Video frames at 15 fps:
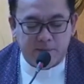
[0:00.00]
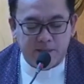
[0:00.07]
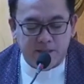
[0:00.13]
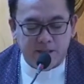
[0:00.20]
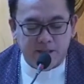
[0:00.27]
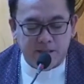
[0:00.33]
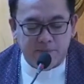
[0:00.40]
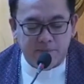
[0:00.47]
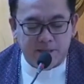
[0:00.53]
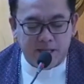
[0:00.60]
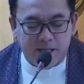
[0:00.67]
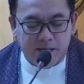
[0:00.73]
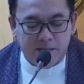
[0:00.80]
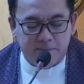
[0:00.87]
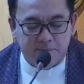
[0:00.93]
Amang
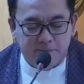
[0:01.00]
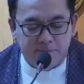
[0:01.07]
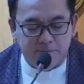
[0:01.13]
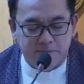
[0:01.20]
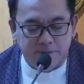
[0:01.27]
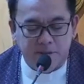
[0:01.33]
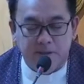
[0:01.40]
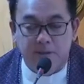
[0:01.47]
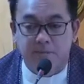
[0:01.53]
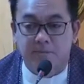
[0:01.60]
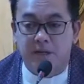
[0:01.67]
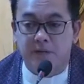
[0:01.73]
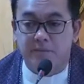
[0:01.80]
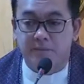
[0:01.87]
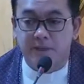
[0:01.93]
Abraham,
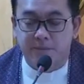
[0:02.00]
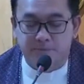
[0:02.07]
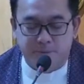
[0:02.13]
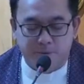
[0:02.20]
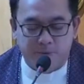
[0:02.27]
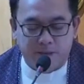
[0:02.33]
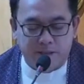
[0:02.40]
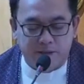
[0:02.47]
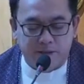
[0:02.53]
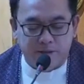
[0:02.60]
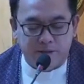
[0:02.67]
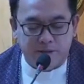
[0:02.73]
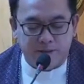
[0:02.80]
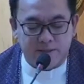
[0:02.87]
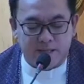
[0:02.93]
mahabag po
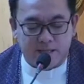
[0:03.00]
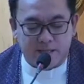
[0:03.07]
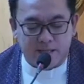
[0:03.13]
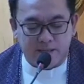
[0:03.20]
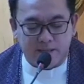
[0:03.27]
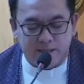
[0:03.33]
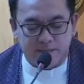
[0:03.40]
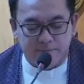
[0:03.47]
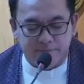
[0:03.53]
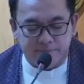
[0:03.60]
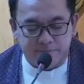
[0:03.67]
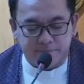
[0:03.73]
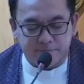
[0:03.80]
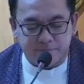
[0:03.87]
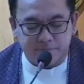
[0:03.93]
kayo sa
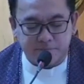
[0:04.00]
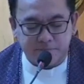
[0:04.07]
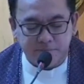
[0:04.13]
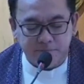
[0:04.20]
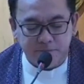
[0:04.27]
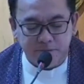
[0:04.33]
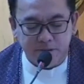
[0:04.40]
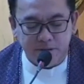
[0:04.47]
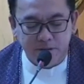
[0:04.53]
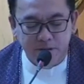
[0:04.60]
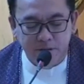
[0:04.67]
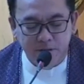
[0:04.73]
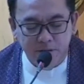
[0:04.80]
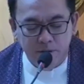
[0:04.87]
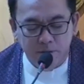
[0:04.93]
akin.
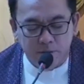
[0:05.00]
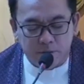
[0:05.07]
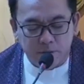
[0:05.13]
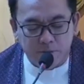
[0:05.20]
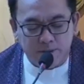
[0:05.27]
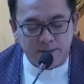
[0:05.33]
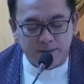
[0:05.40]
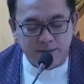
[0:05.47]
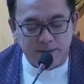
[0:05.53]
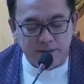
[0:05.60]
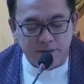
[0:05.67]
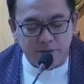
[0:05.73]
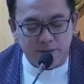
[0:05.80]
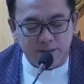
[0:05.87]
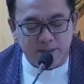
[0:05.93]
Utusan
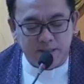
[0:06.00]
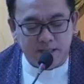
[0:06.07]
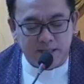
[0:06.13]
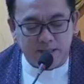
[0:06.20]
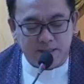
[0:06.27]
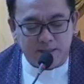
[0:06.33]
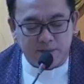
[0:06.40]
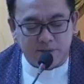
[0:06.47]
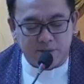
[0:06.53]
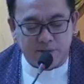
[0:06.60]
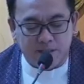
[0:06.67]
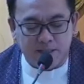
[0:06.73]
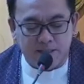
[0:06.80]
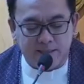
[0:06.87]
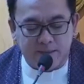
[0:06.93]
ninyo si
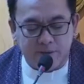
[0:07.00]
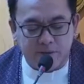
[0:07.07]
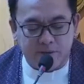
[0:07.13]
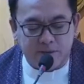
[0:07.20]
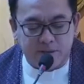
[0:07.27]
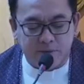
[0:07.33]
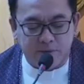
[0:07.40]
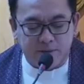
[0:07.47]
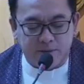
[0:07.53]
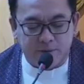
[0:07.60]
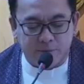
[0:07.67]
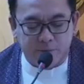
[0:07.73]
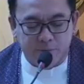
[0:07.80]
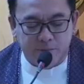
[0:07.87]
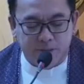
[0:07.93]
Lazaro na isausaw sa
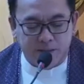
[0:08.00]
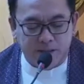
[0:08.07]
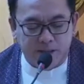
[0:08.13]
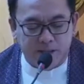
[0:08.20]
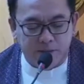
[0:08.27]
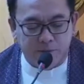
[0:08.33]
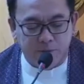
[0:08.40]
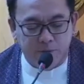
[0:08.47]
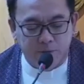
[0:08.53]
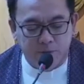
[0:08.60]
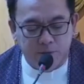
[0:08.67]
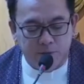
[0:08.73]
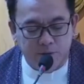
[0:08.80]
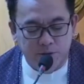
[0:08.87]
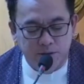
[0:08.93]
tubig ang
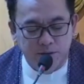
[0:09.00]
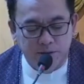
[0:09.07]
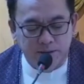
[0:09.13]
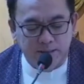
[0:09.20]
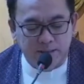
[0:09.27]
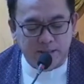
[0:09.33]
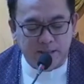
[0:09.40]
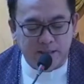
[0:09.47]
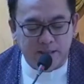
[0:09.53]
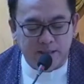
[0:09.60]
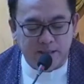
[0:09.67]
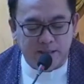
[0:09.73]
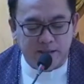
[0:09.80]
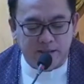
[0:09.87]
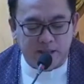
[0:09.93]
dulo ng
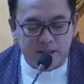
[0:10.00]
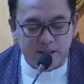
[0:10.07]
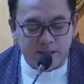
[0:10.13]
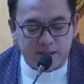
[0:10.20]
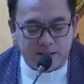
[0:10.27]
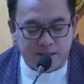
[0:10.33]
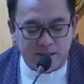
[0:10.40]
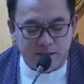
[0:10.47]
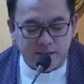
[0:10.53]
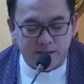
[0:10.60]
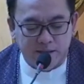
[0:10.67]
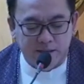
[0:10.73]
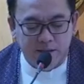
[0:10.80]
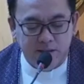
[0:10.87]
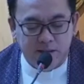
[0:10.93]
kanyang daliri
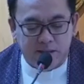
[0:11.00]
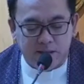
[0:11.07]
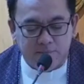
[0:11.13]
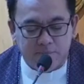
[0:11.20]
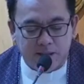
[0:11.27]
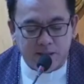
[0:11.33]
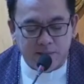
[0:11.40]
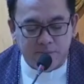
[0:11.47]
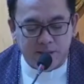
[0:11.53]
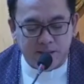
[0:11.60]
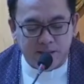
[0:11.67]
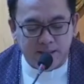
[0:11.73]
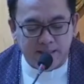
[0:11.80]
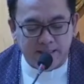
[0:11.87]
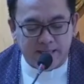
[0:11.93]
at
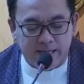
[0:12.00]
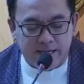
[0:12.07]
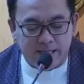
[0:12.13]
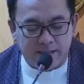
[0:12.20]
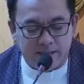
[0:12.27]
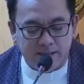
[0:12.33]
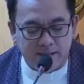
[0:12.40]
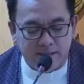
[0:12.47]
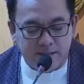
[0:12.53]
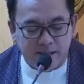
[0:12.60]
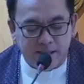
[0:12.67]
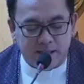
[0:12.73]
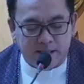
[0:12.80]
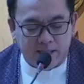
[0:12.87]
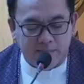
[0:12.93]
palamigin ang aking
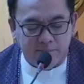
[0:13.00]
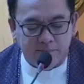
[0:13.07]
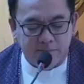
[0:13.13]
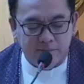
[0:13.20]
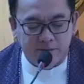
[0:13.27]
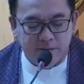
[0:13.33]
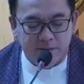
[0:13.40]
dila,